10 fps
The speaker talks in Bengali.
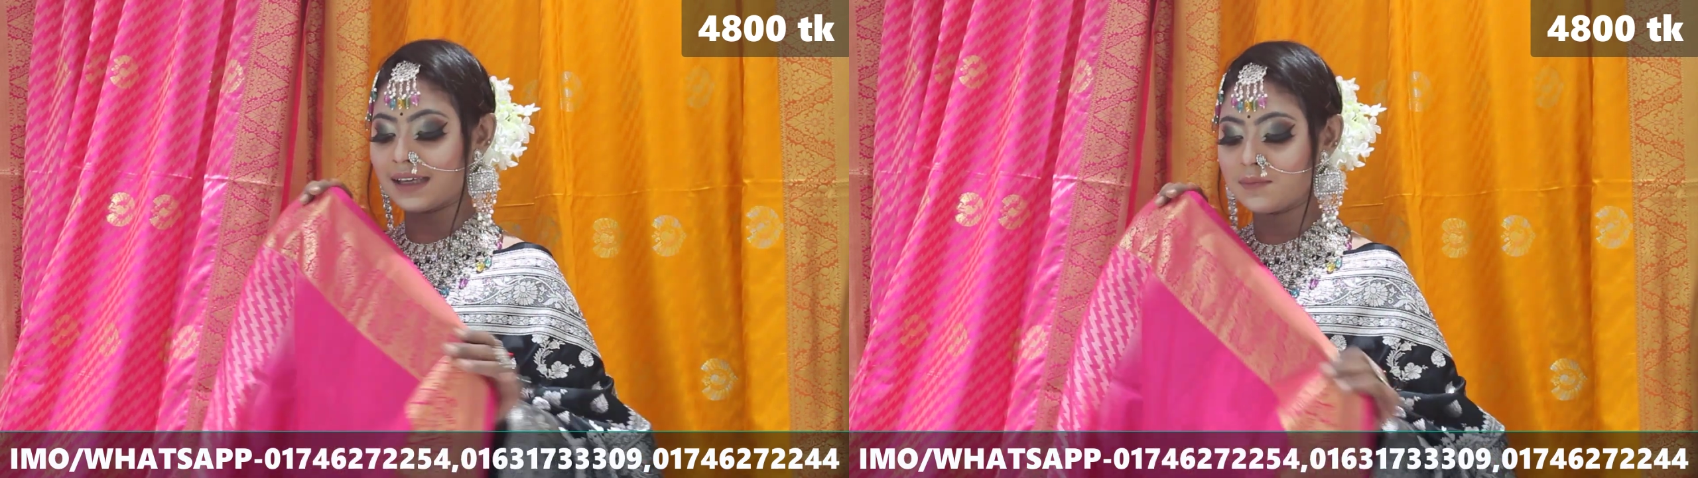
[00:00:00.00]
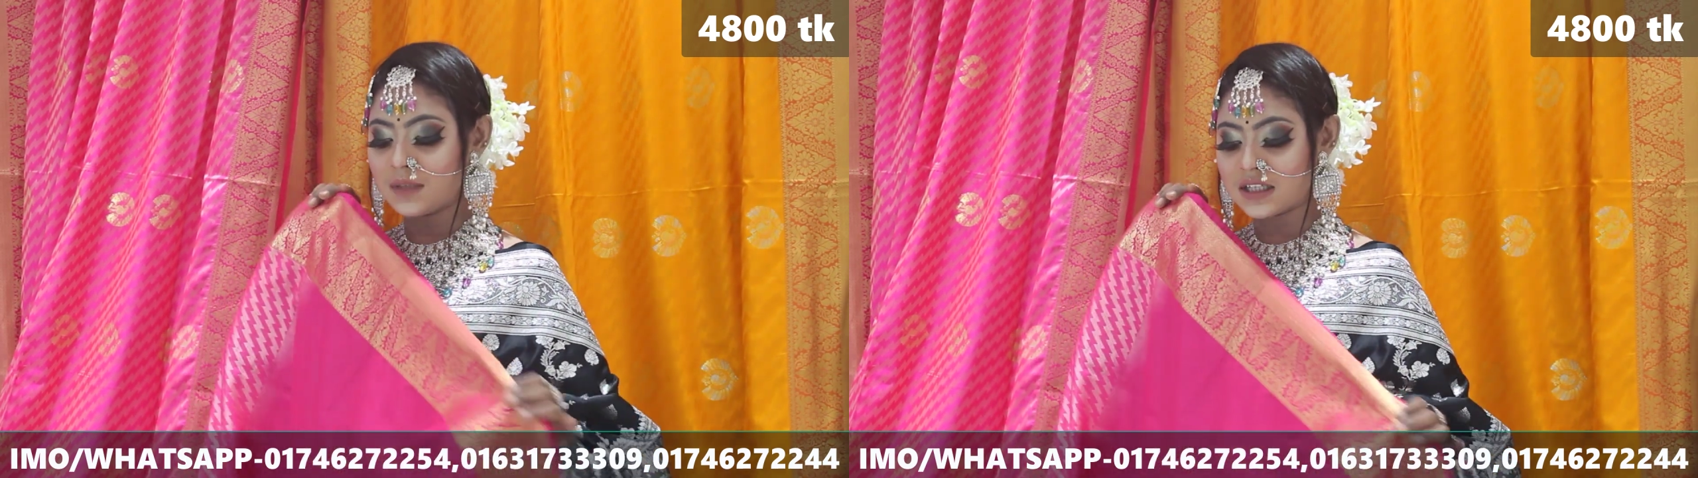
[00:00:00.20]

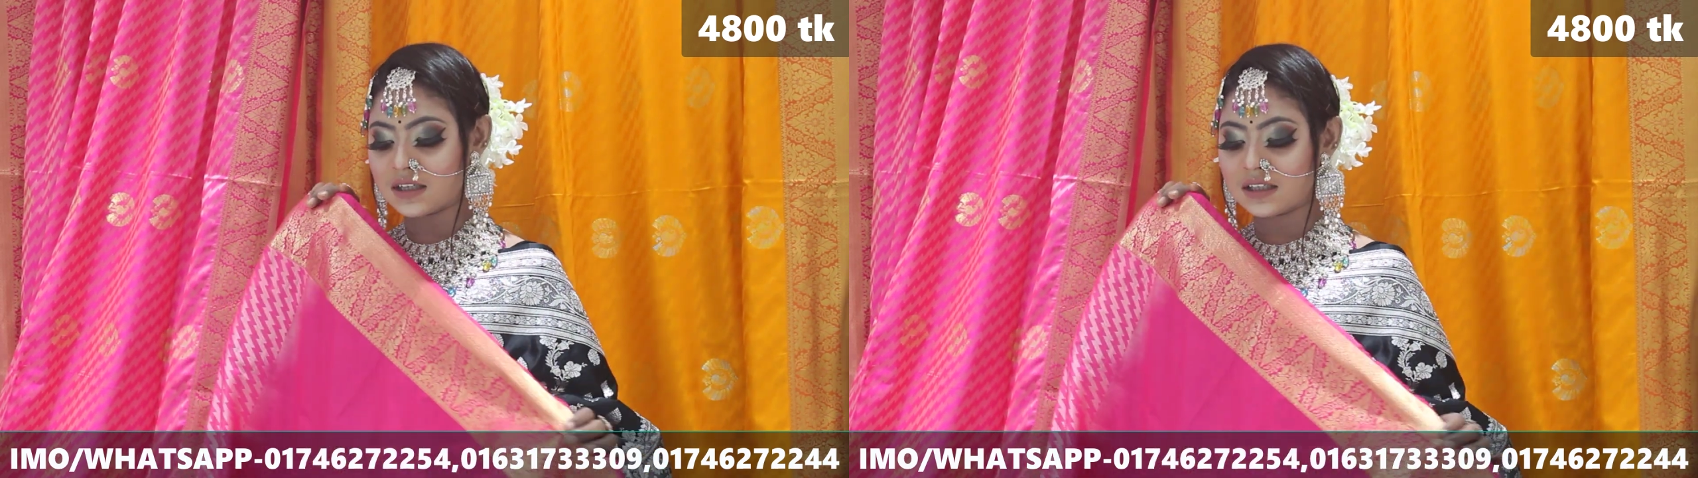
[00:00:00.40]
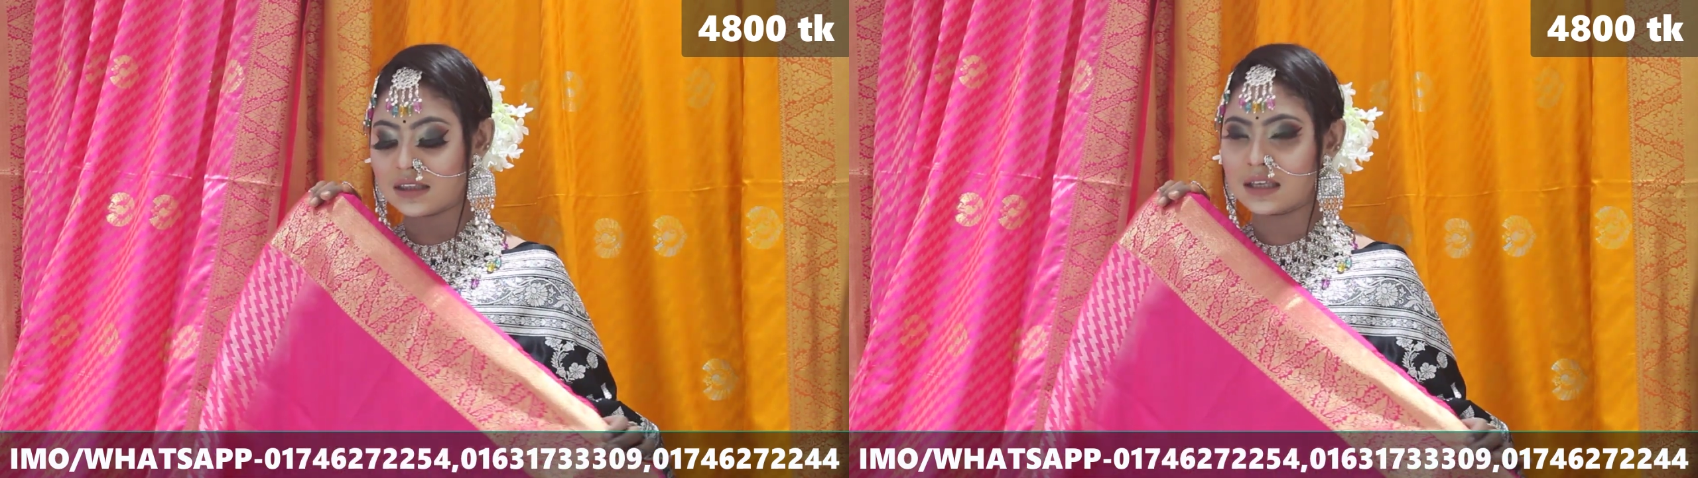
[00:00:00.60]
এক
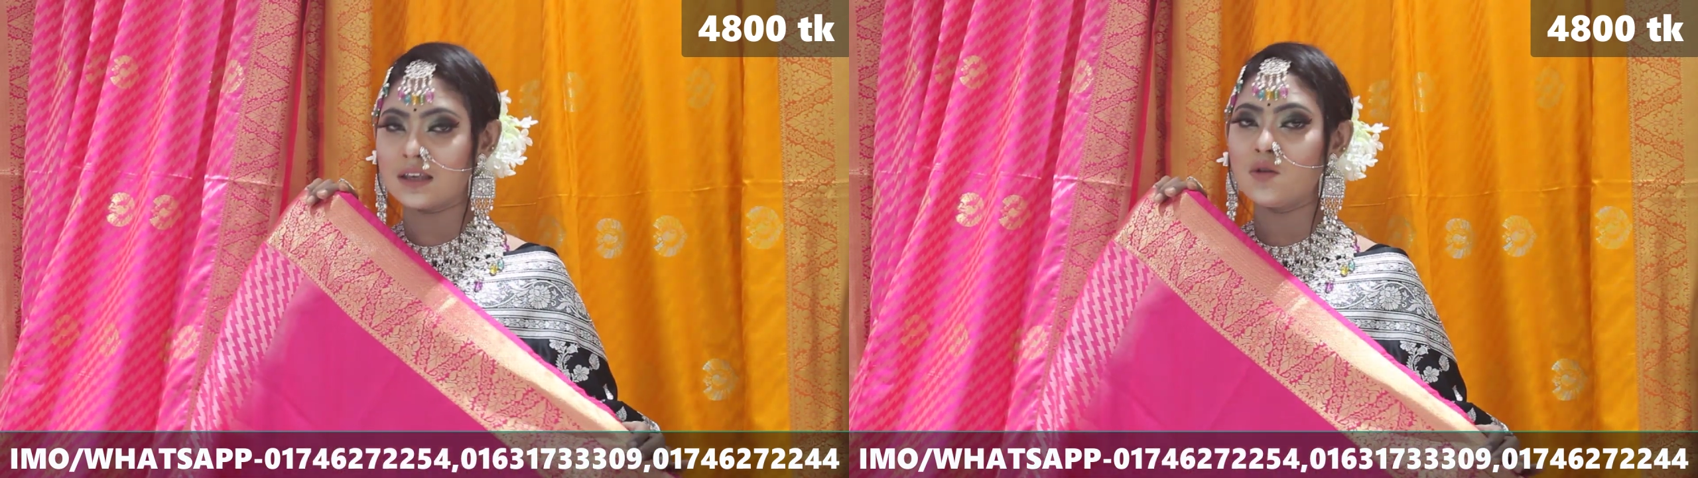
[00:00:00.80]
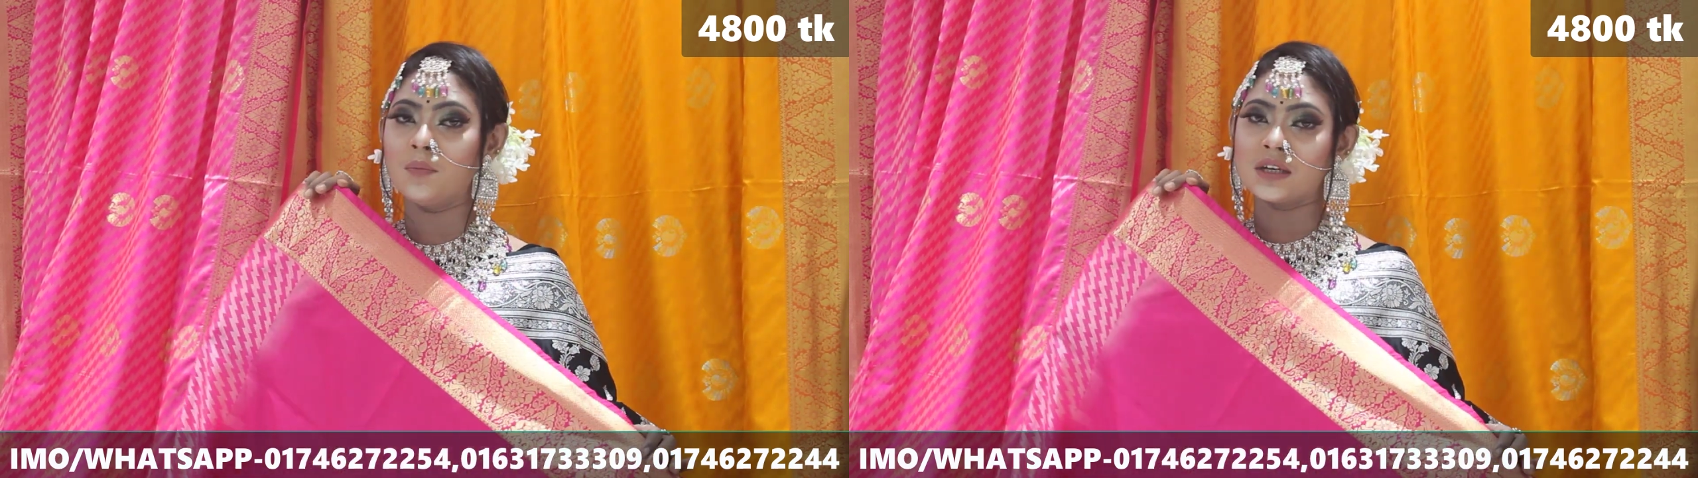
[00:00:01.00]
মিটারের
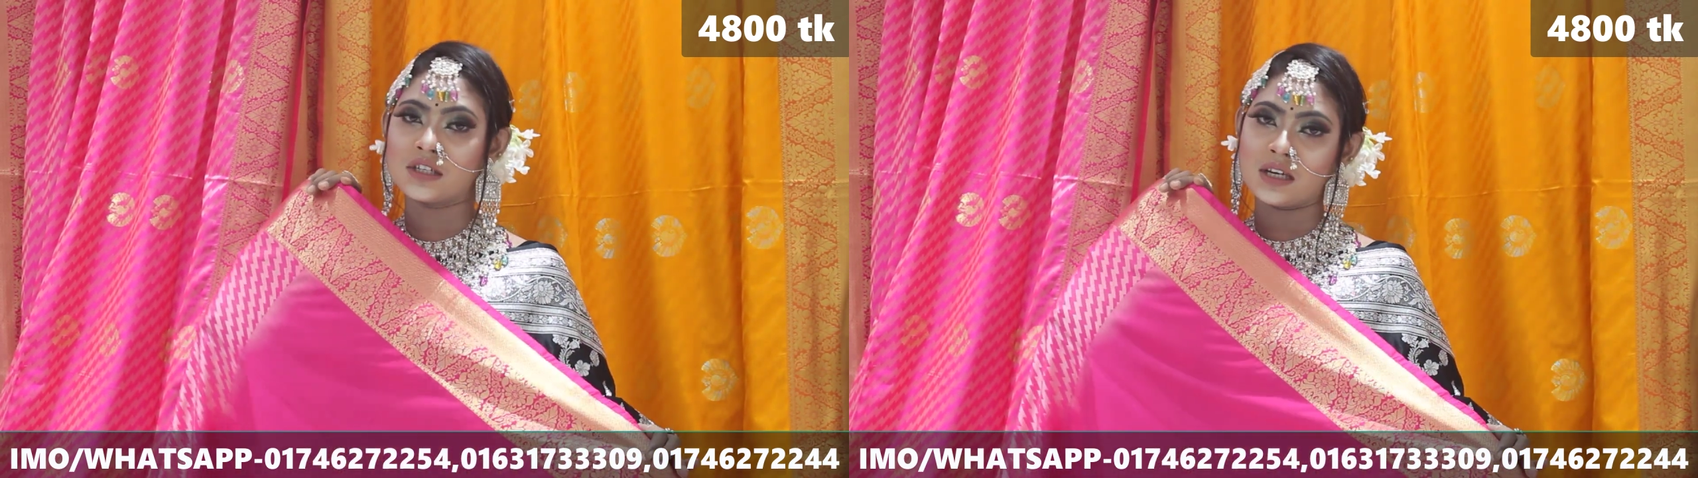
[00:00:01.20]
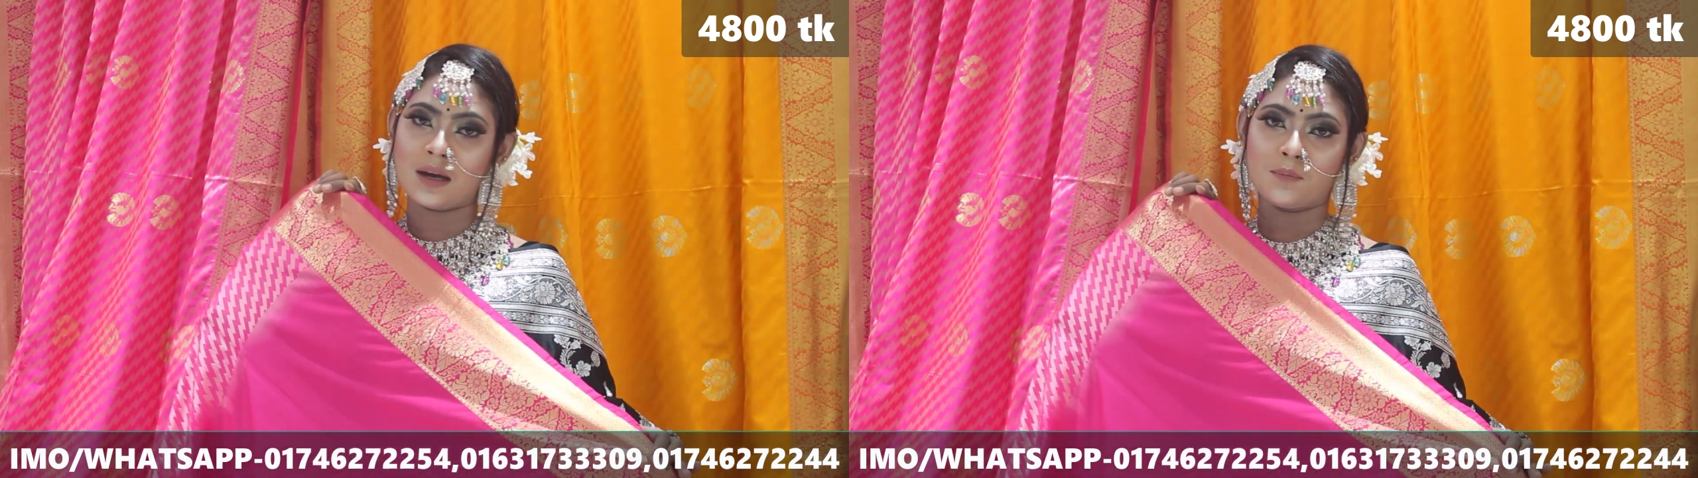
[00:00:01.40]
থেকেও বেশি